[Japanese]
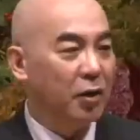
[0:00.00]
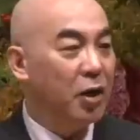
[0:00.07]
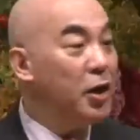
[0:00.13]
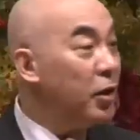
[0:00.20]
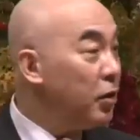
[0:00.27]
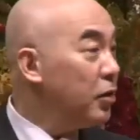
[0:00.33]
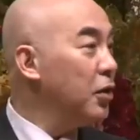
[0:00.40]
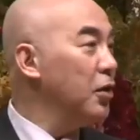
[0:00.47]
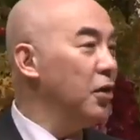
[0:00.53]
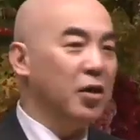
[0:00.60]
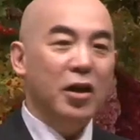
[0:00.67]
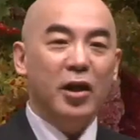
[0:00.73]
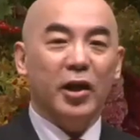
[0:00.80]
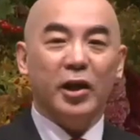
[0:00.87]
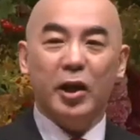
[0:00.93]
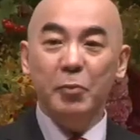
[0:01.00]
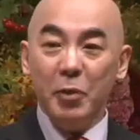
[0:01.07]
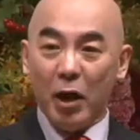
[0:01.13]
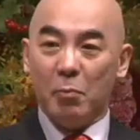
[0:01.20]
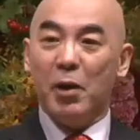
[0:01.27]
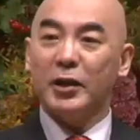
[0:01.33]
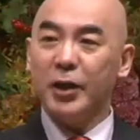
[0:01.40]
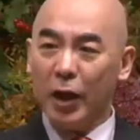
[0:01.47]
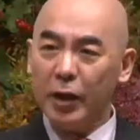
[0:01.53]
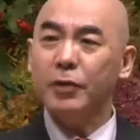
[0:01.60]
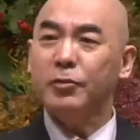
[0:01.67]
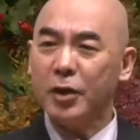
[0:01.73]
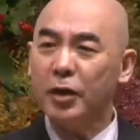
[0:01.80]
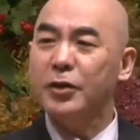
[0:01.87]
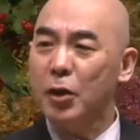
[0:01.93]
は無料でご招待い
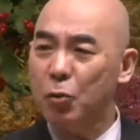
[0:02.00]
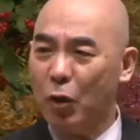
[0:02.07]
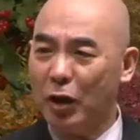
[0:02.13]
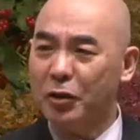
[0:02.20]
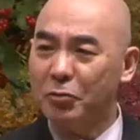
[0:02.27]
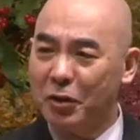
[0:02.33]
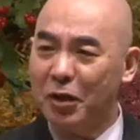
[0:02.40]
たします